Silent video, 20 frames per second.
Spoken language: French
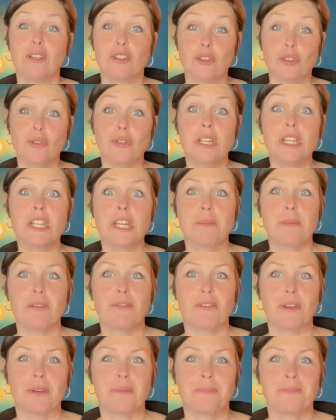je ne l'ai jamais
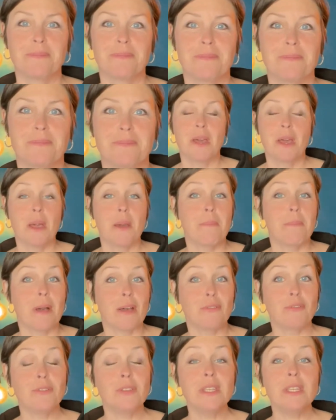fait.
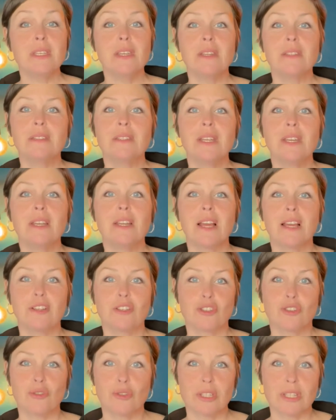Ma fille, dès
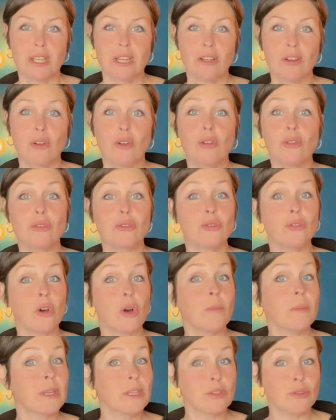l'âge de 5 ans,
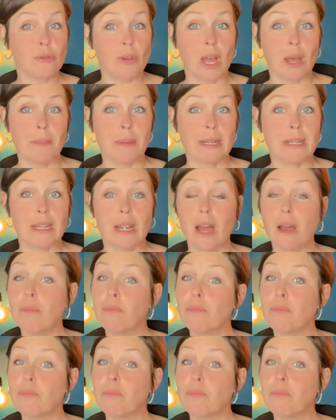dormait sur un matelas